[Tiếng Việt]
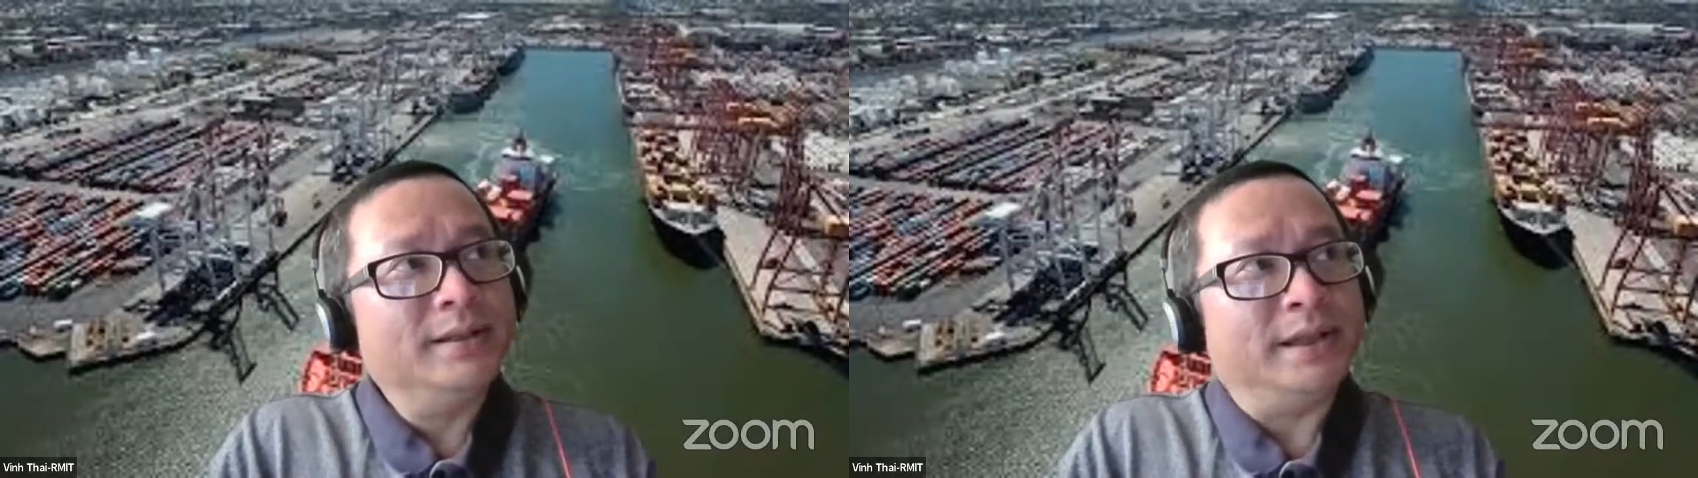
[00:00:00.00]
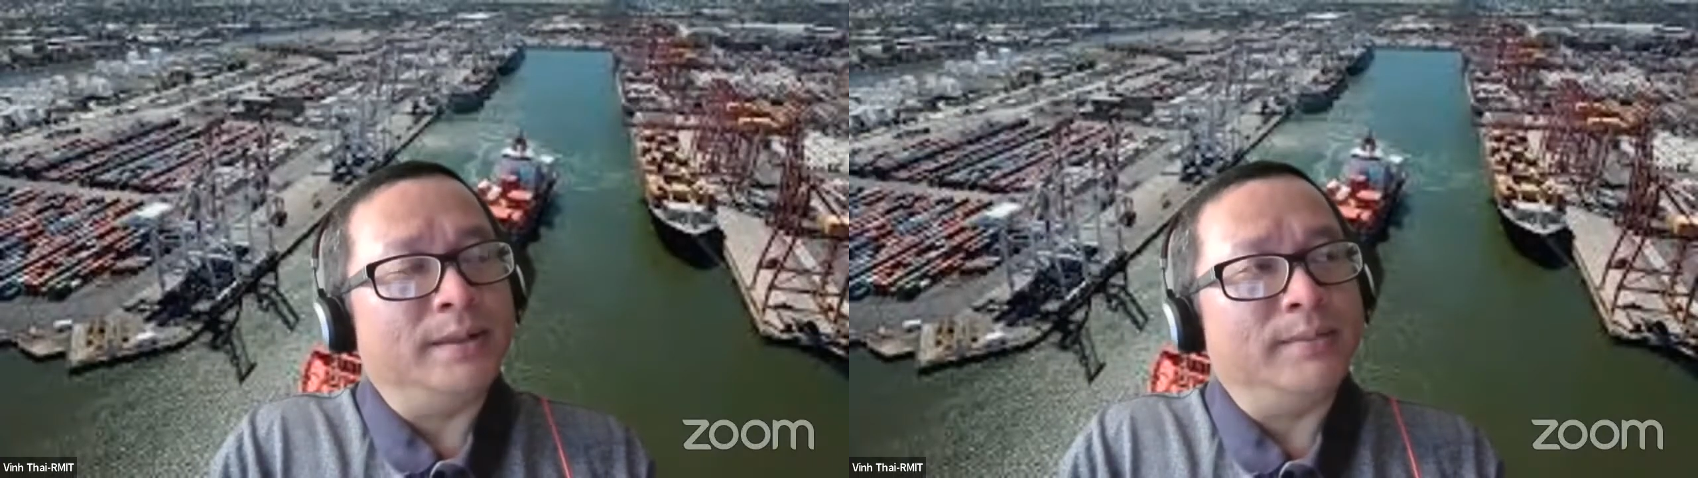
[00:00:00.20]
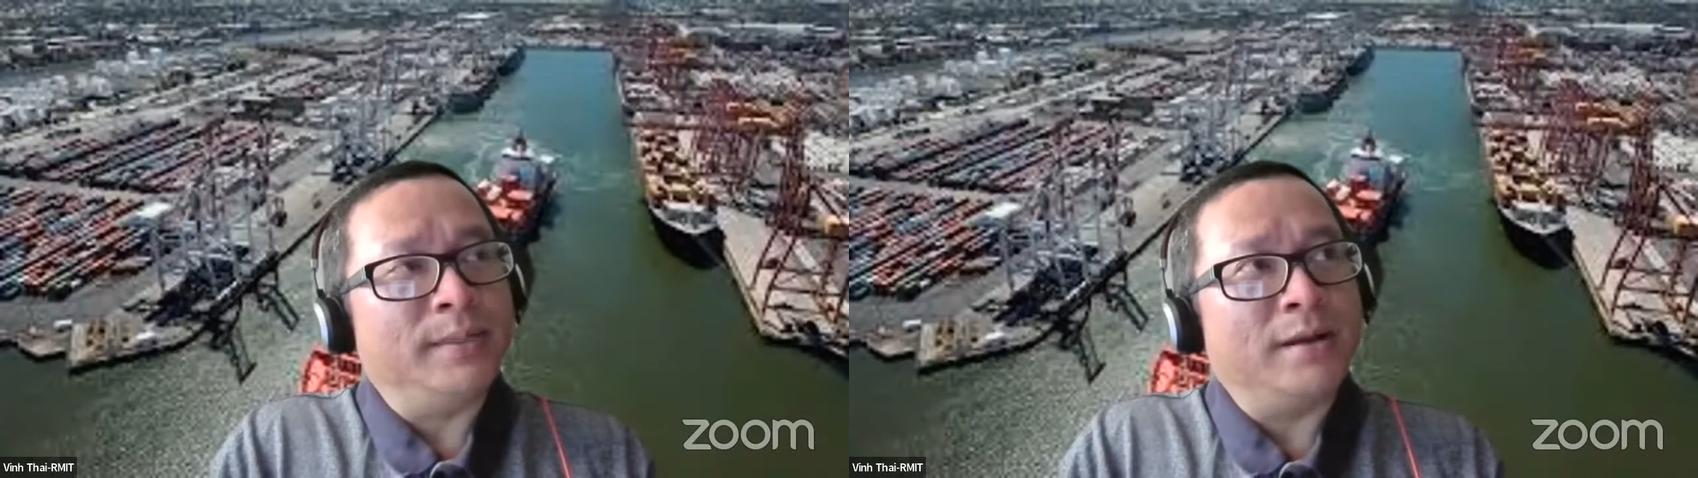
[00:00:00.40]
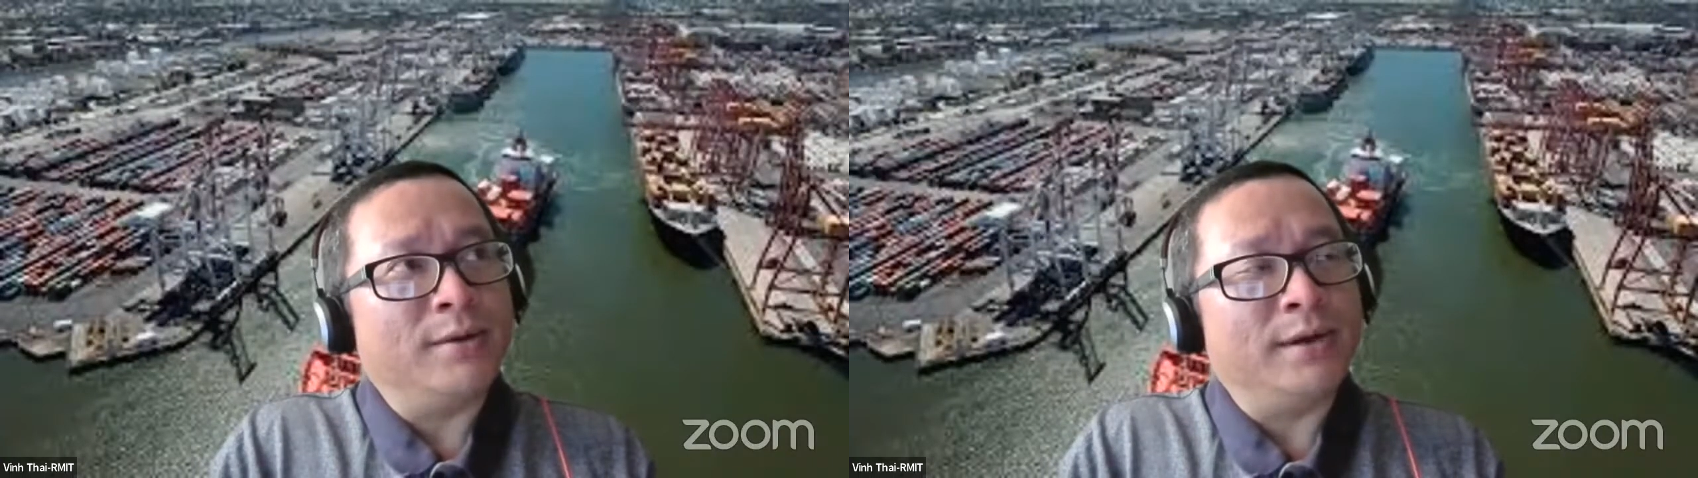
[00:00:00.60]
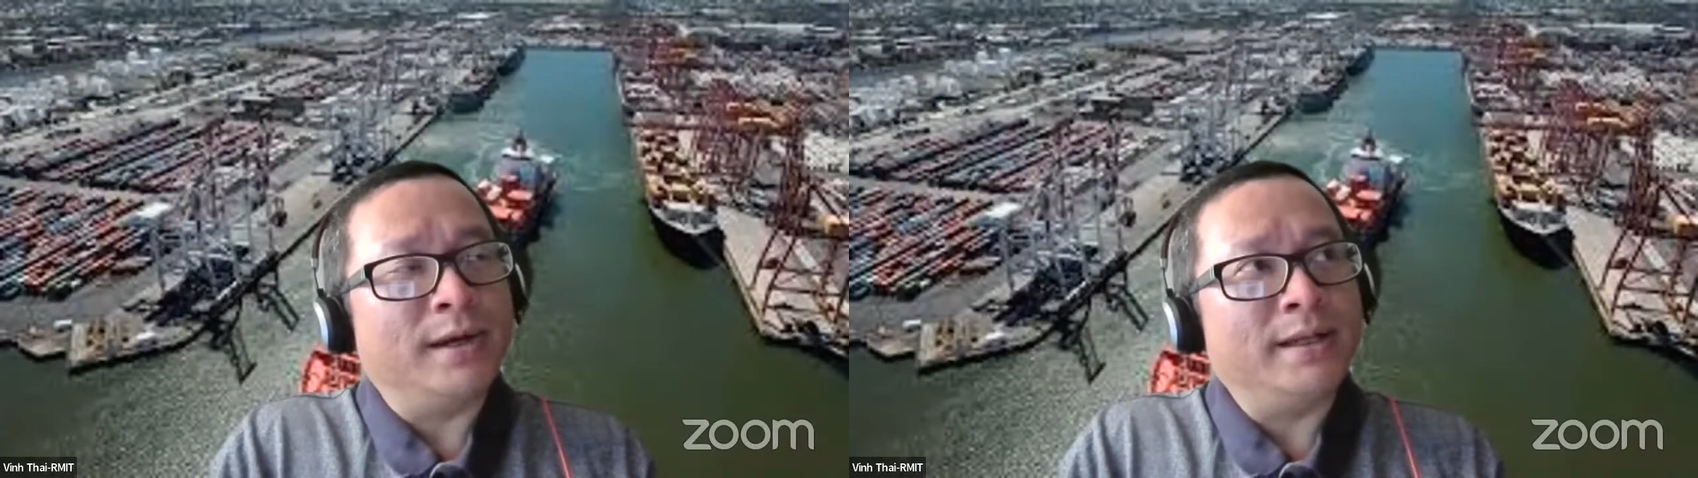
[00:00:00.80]
chị mang
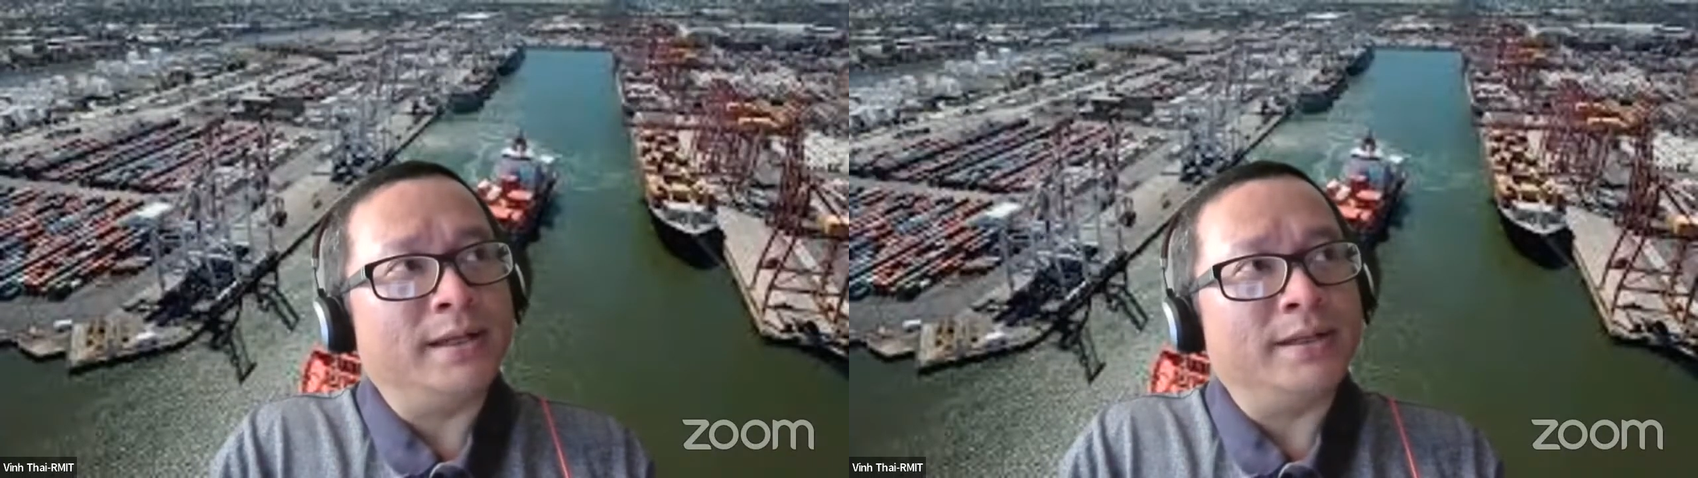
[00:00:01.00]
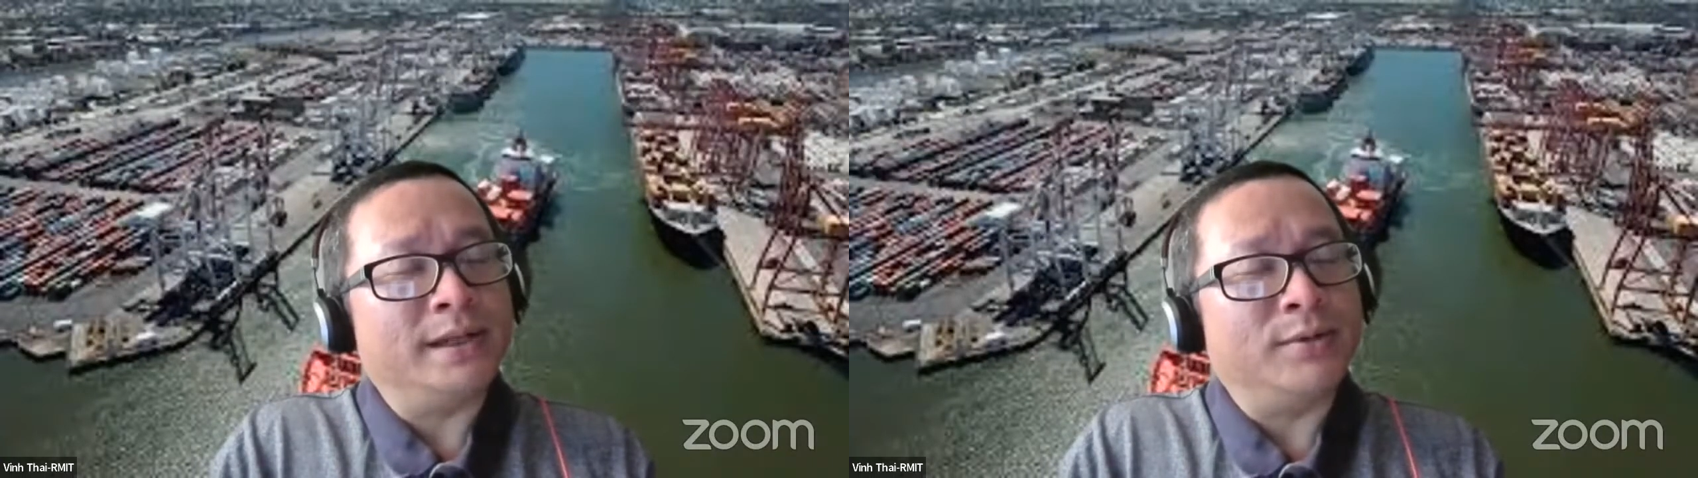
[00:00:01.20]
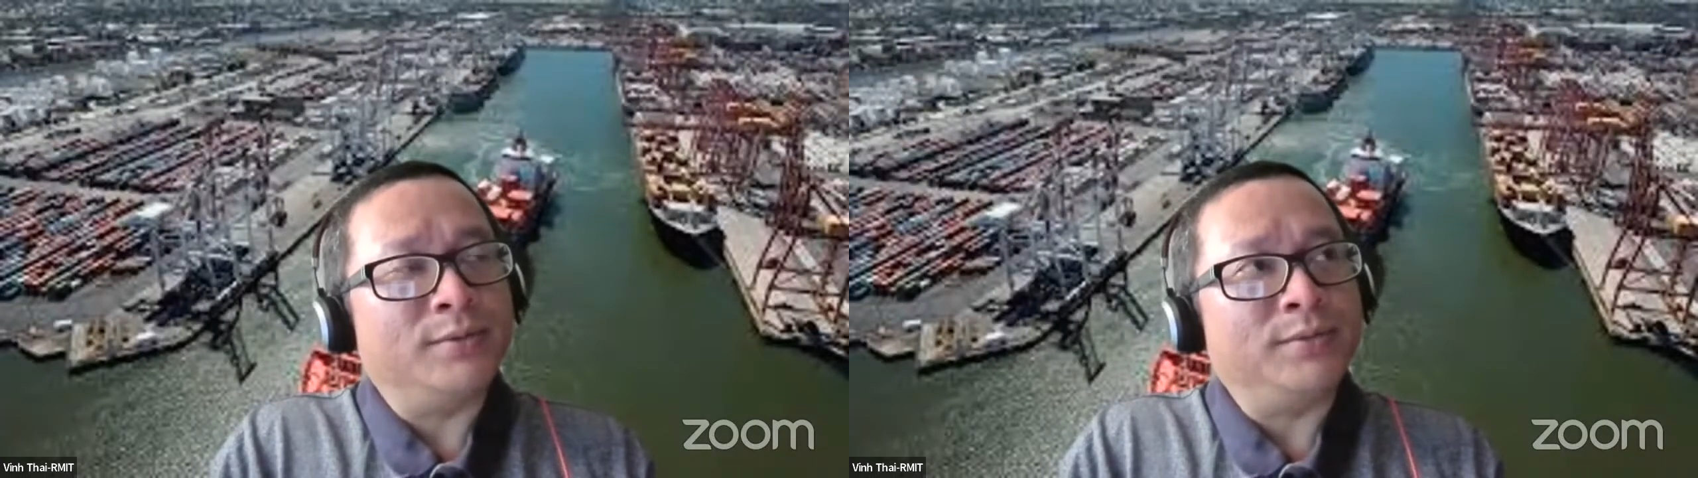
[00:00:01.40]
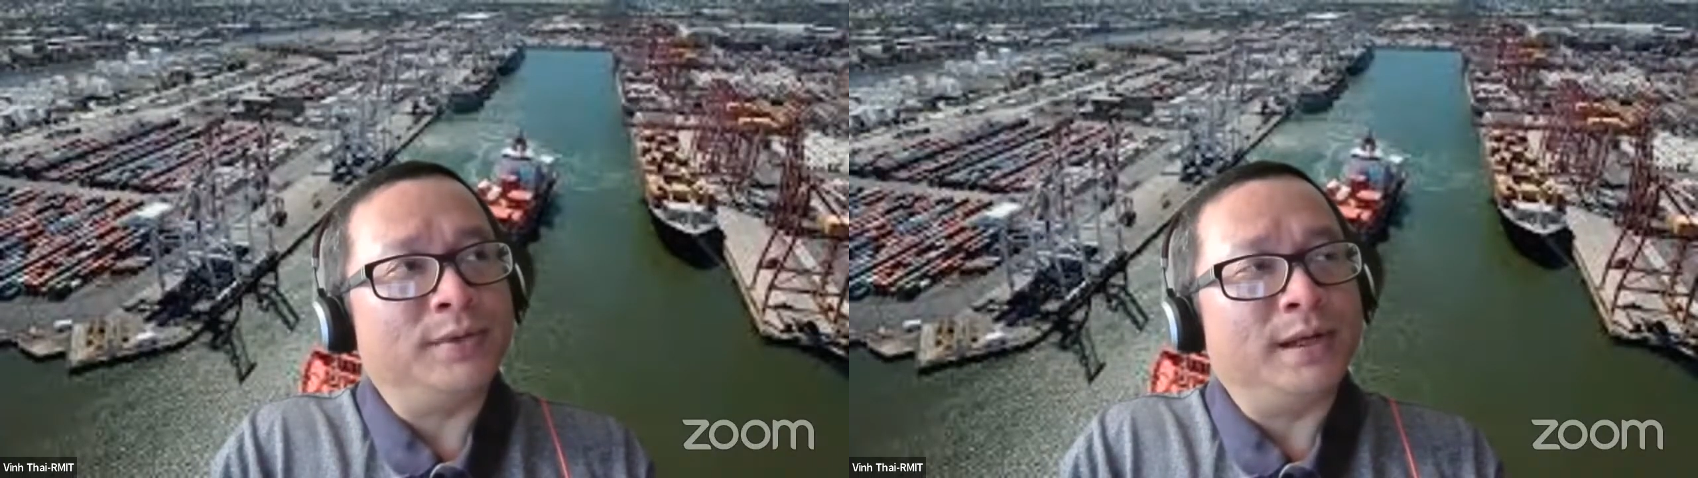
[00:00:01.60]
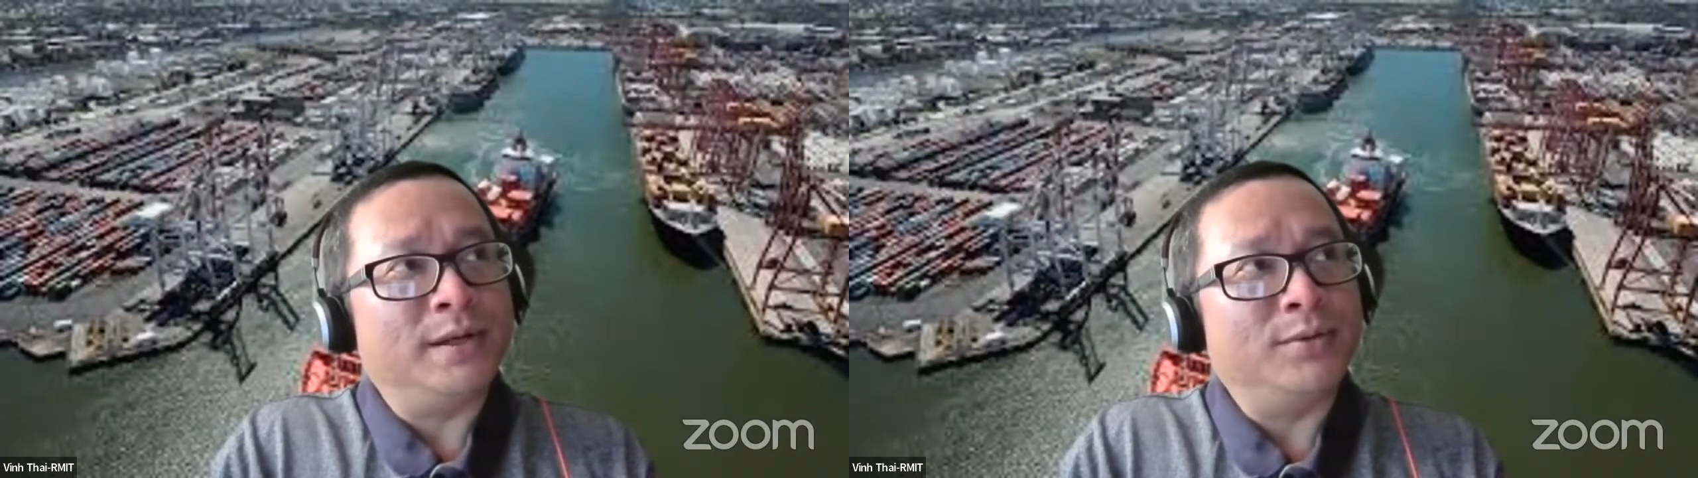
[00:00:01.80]
con gái chị sang úc
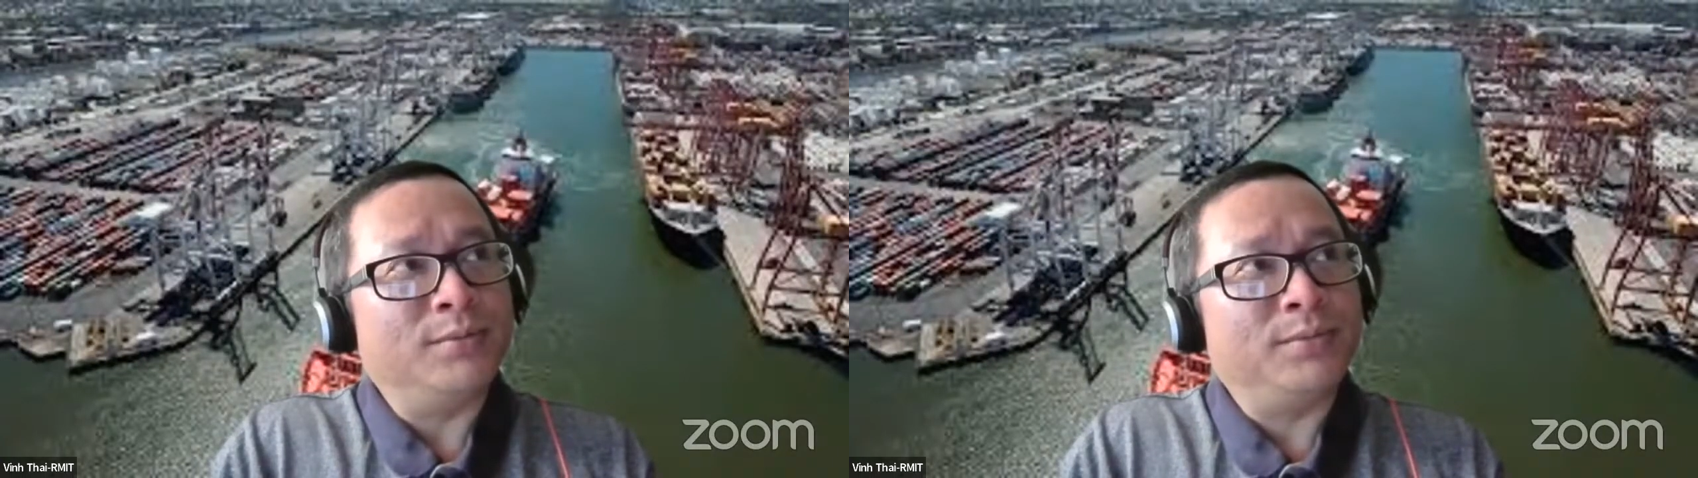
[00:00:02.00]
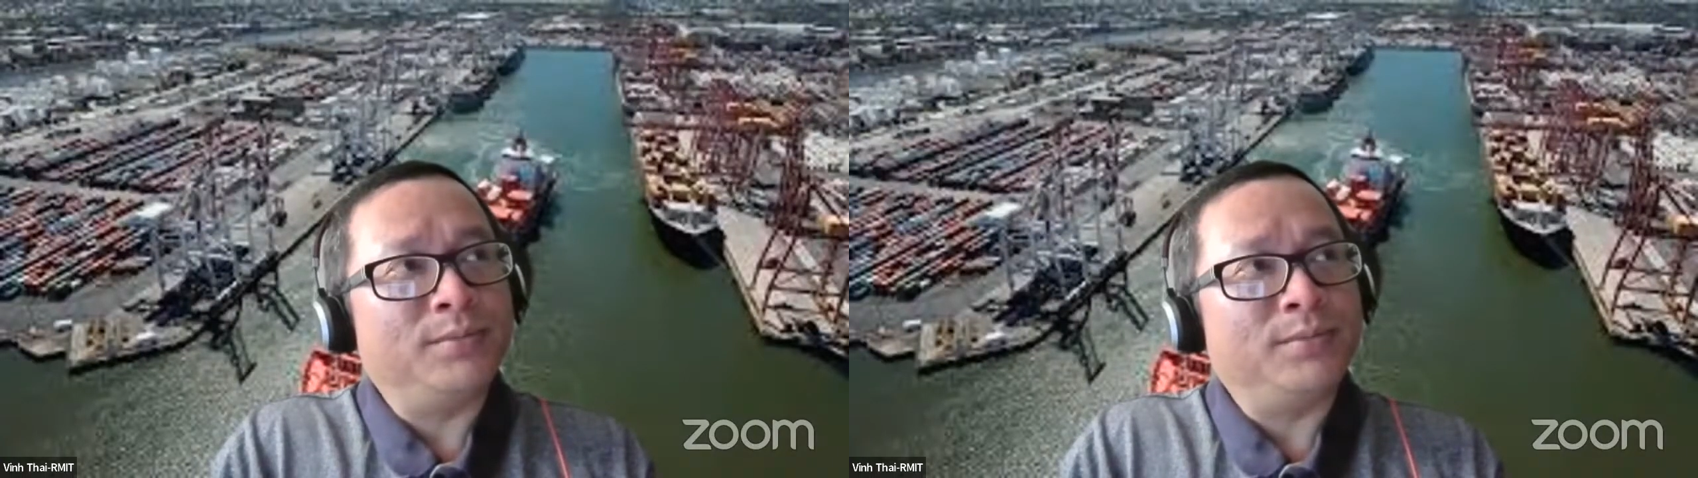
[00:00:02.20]
là lúc